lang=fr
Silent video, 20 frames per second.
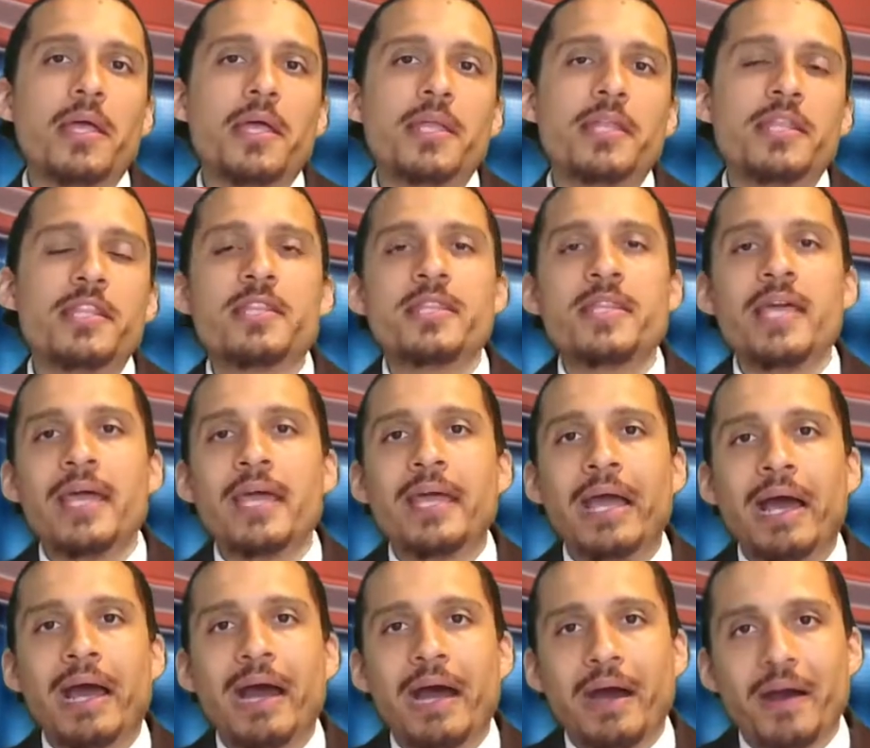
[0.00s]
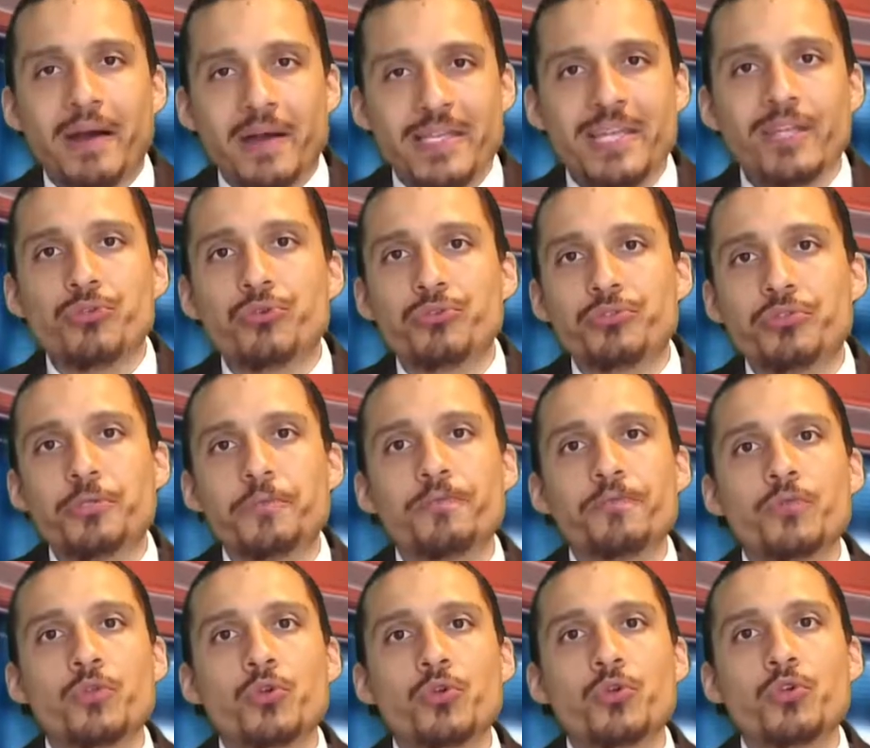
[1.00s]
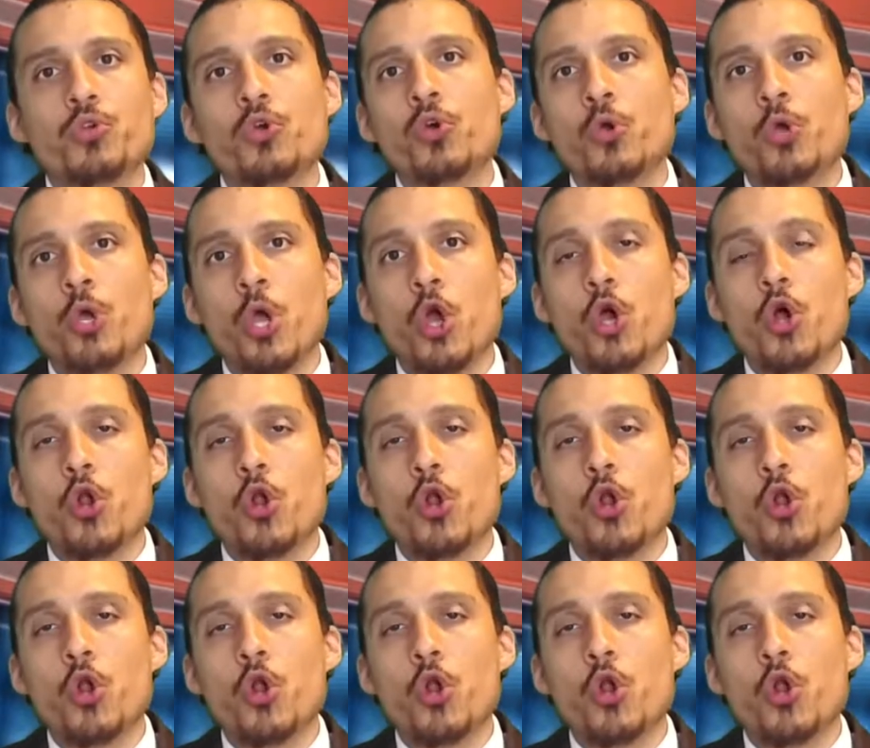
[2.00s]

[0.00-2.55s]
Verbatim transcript: n'est rien d'autre que